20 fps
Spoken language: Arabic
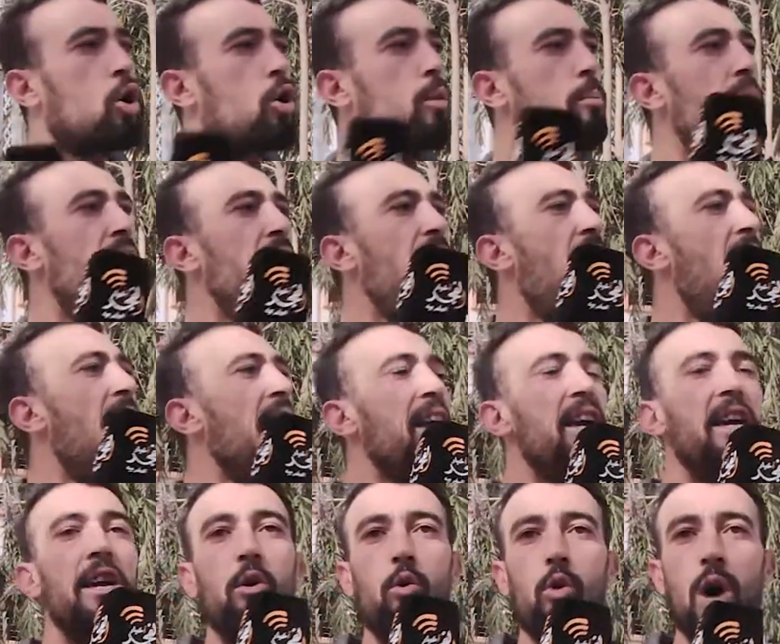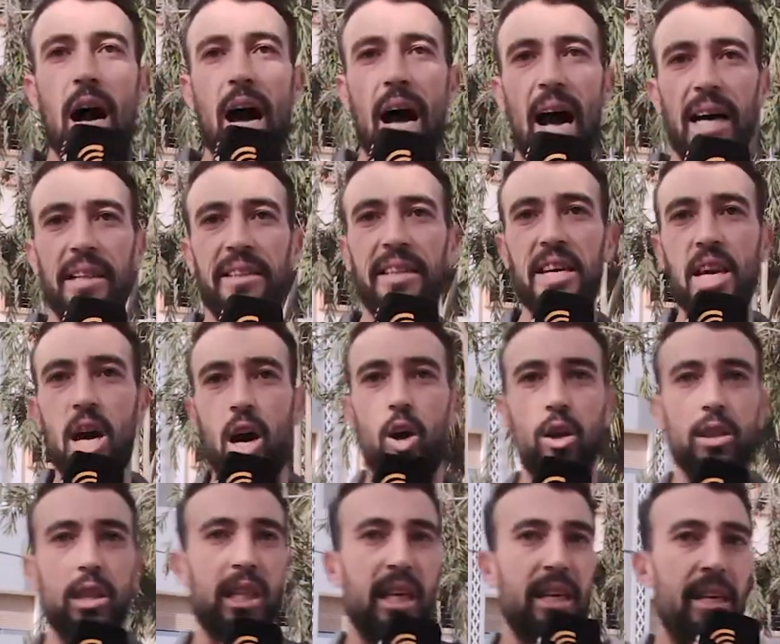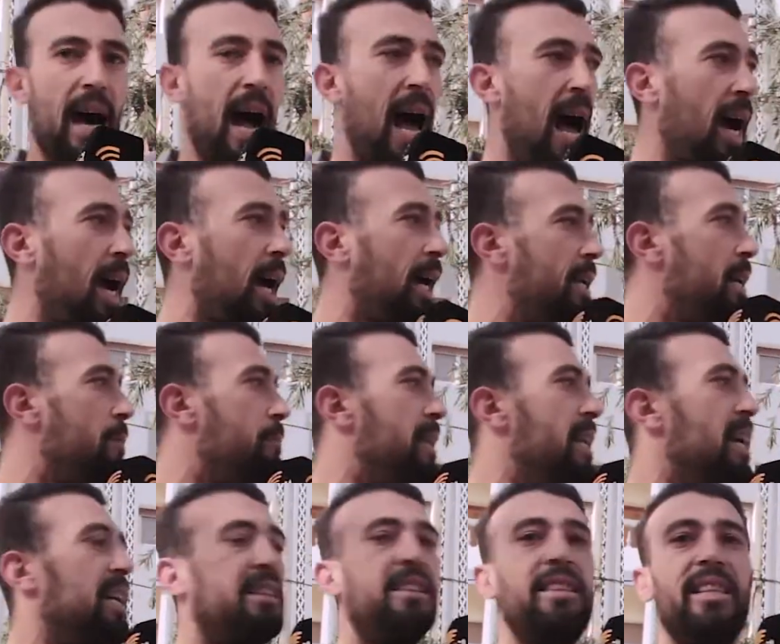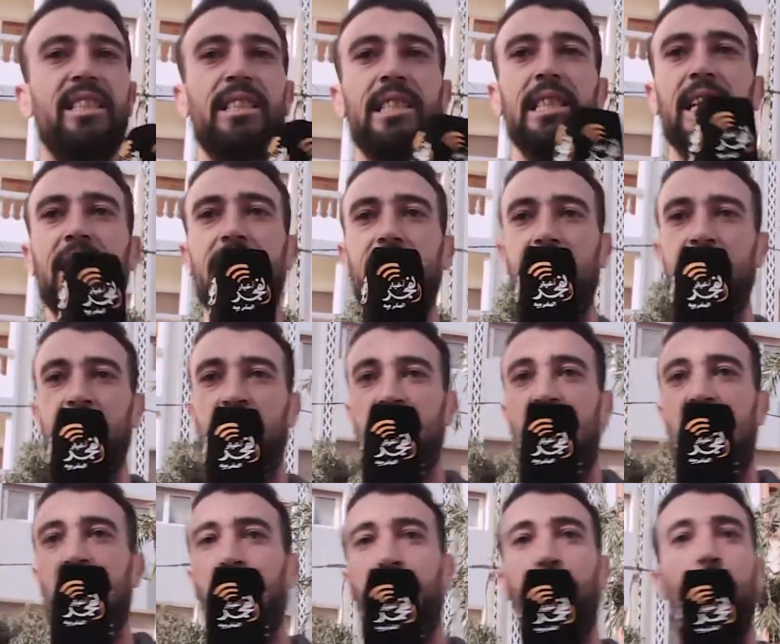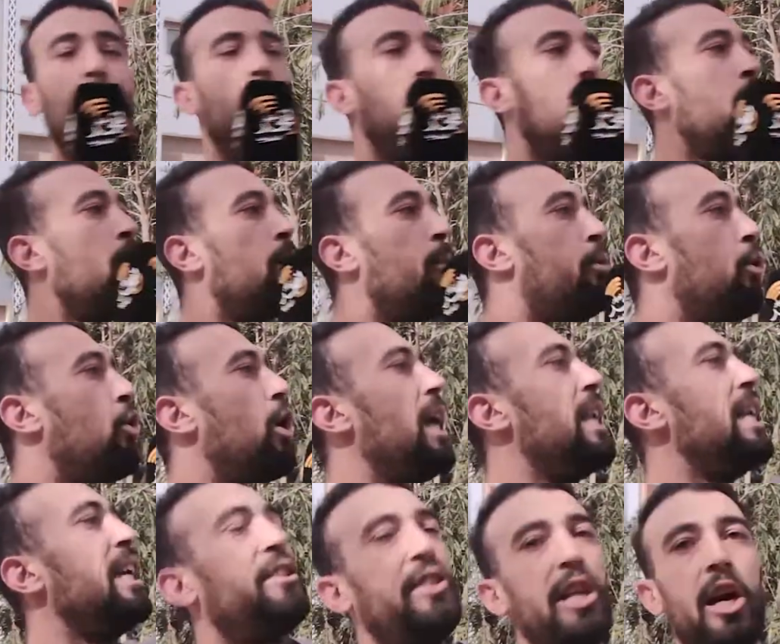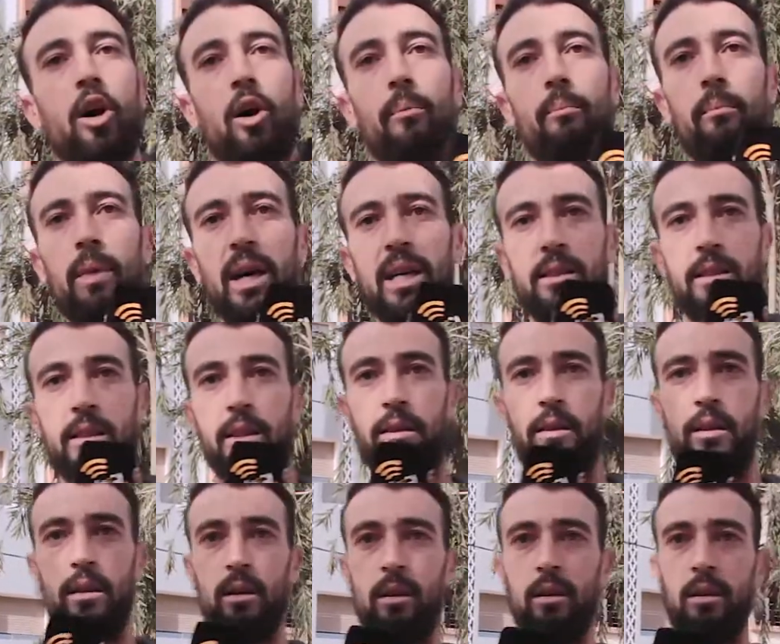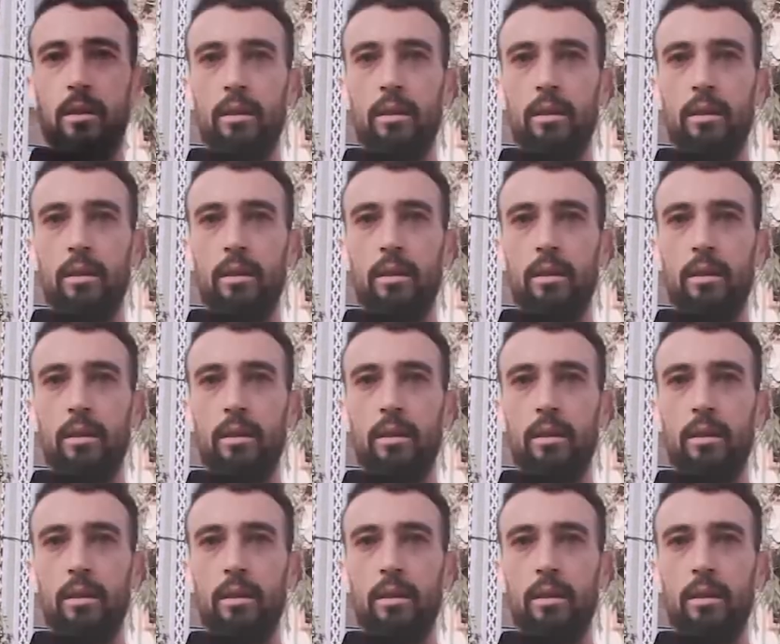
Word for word: من اي واحد ياخذ لينا حقنا من هاد الناس اللي كيعترفوا بوالديهم مخزن